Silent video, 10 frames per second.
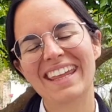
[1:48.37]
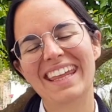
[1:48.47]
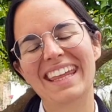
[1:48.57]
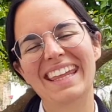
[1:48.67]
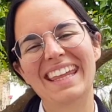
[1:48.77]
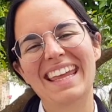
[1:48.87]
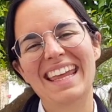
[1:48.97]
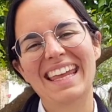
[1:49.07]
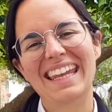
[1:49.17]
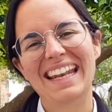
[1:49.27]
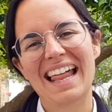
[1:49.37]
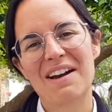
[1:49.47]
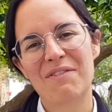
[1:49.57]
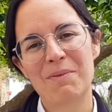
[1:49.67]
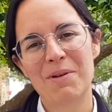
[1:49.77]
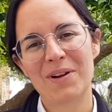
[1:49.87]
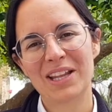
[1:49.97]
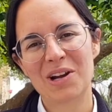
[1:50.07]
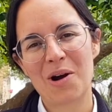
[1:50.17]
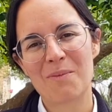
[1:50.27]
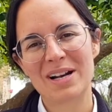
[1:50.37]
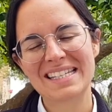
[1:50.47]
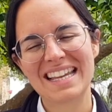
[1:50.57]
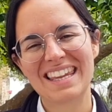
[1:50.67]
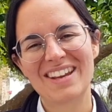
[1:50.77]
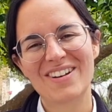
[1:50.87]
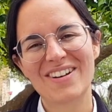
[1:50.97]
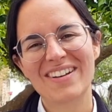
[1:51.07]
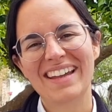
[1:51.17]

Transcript: Y, y nada, fue muy bonito como el Señor